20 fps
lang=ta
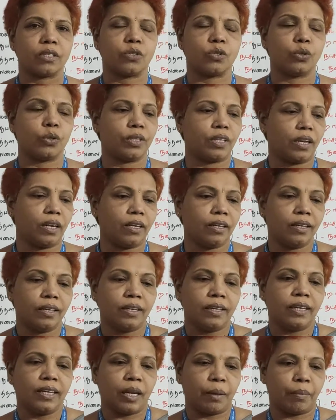ஸோ இதெல்லாம்
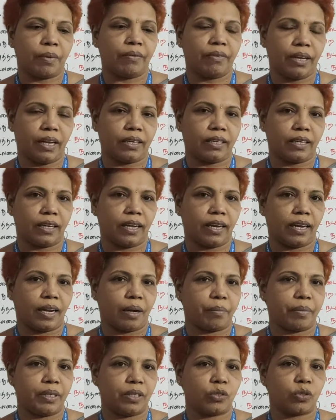நம்ம விலங்குகள்
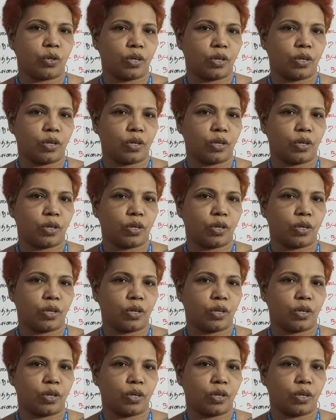அப்படின்னு